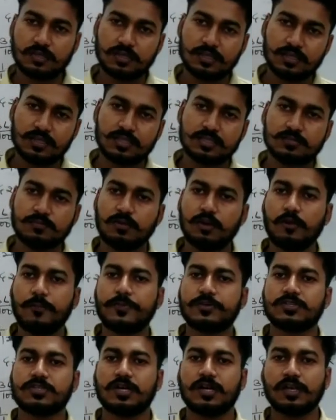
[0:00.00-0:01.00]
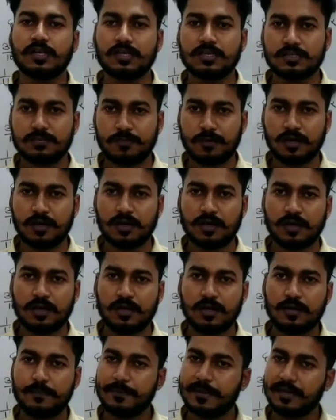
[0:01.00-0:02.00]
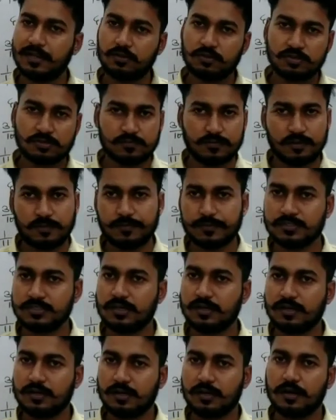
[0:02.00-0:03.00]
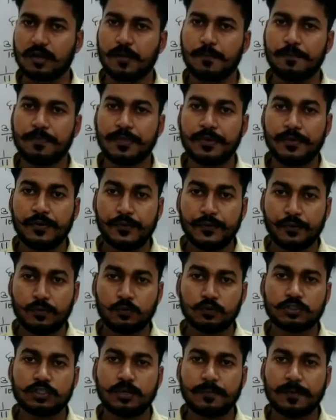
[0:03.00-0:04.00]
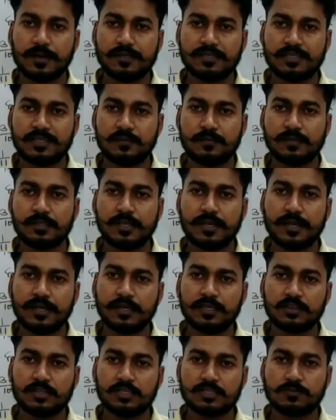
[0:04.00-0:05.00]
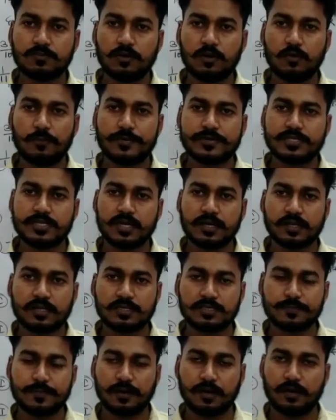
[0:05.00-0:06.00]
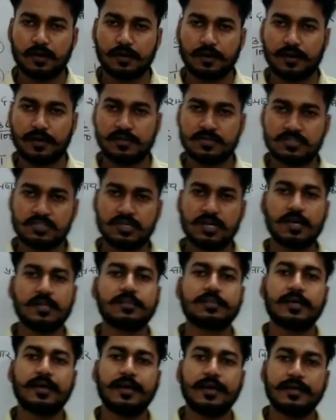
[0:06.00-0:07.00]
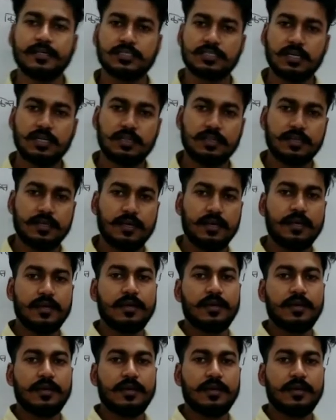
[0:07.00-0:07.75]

ये दशमलव प्रसार किस प्रकार का है पहले तो दशमलव प्रसार करना है उसके बाद ये बताना है कि दशमलव प्रसार किस प्रकार का है शांत है अशांत है